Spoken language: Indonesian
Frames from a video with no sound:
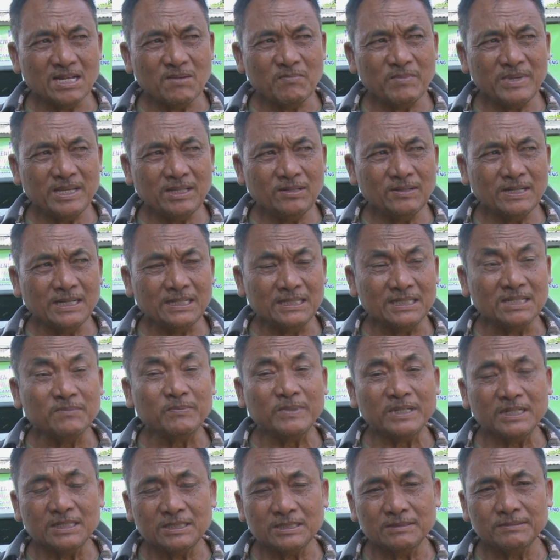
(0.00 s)
rame itu hari
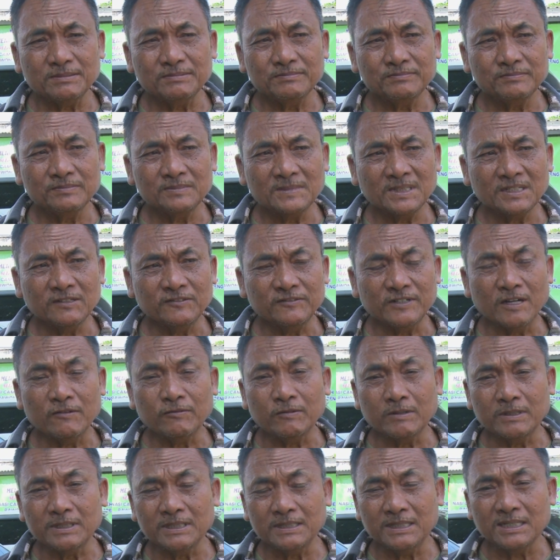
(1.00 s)
kemis,
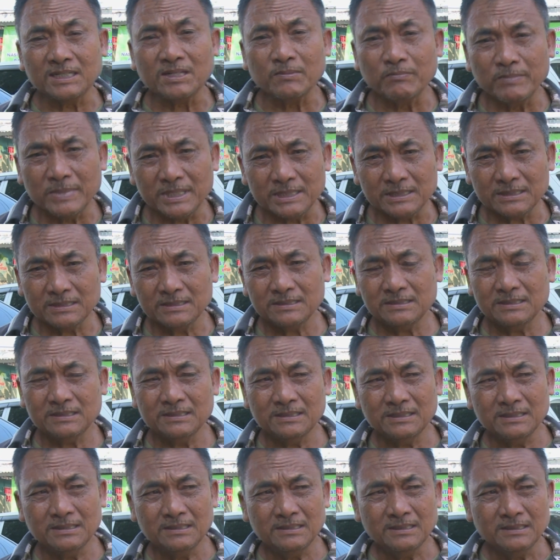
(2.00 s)
favorit kemis.
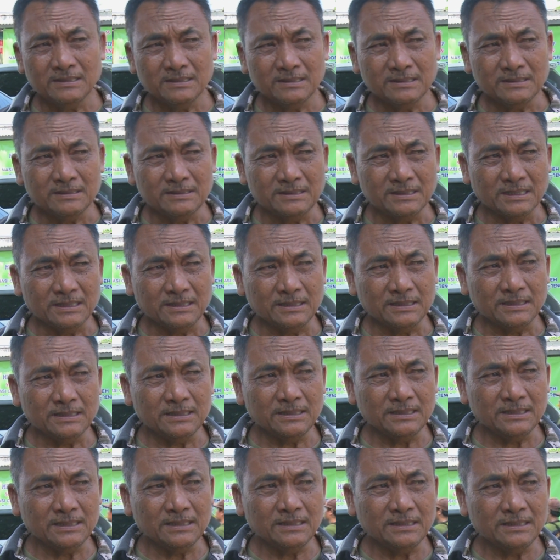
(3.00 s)

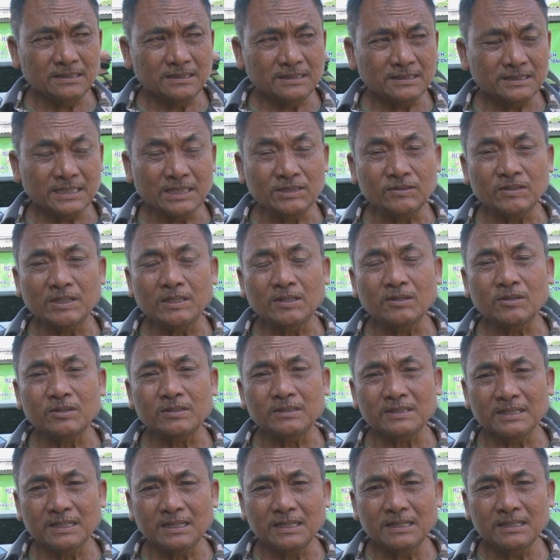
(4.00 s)
Jadi sayur
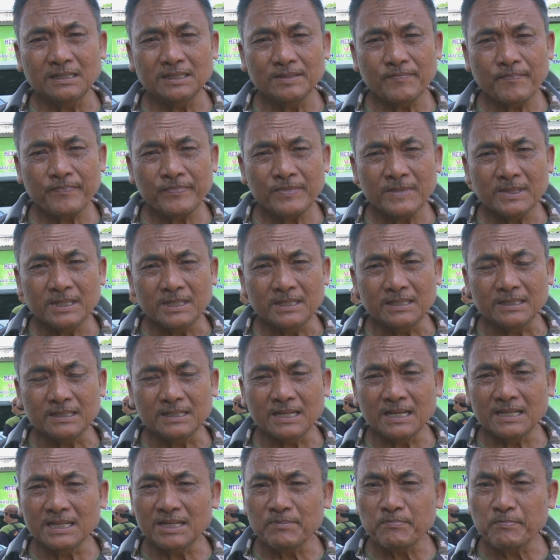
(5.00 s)
lodeh,
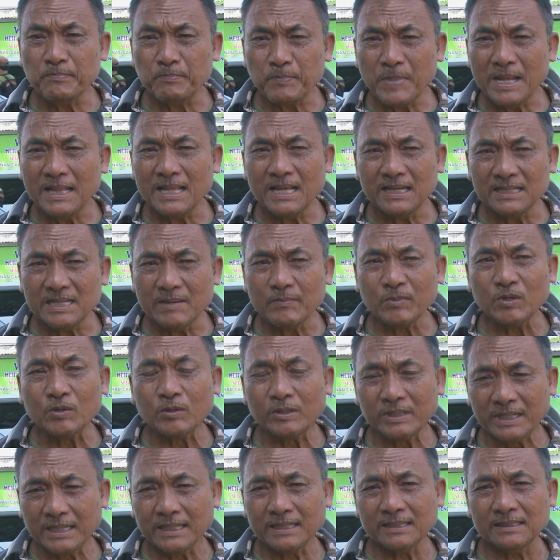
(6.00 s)
ikan empal ayam
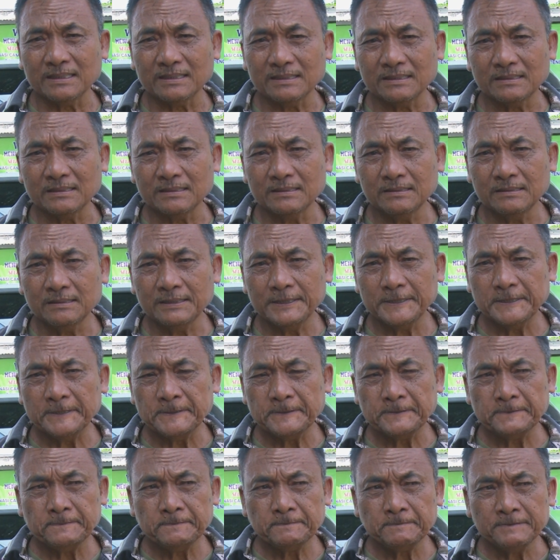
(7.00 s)
goreng.
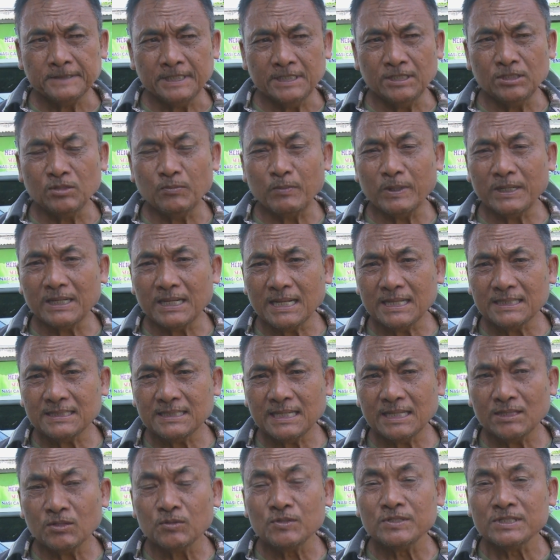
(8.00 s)
Itu pernah
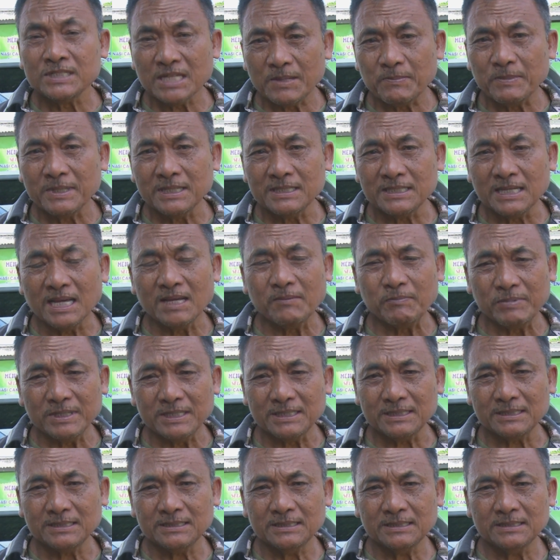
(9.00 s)
satu jam aja
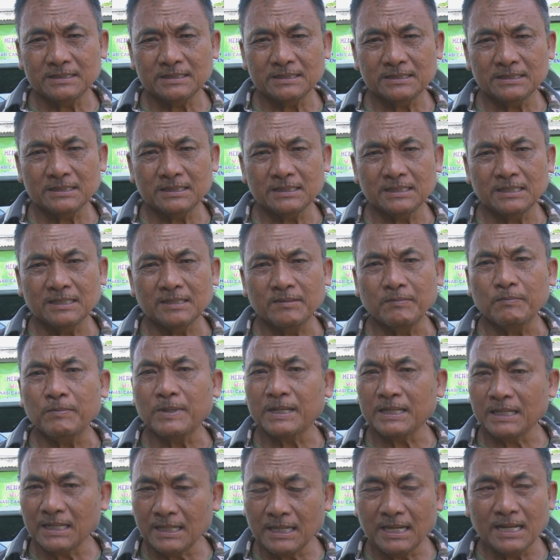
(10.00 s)
habis.
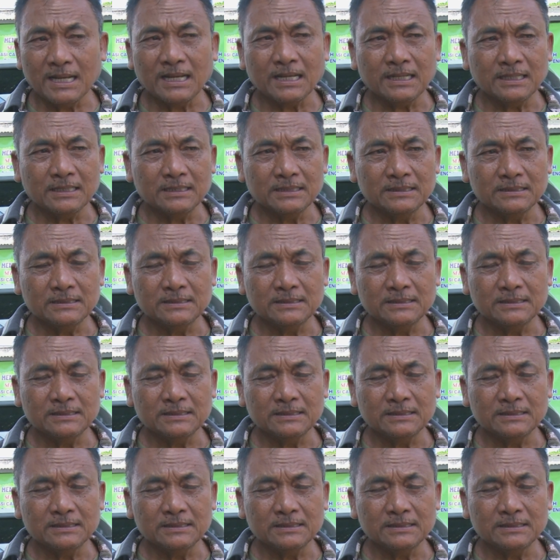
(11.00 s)
Pernah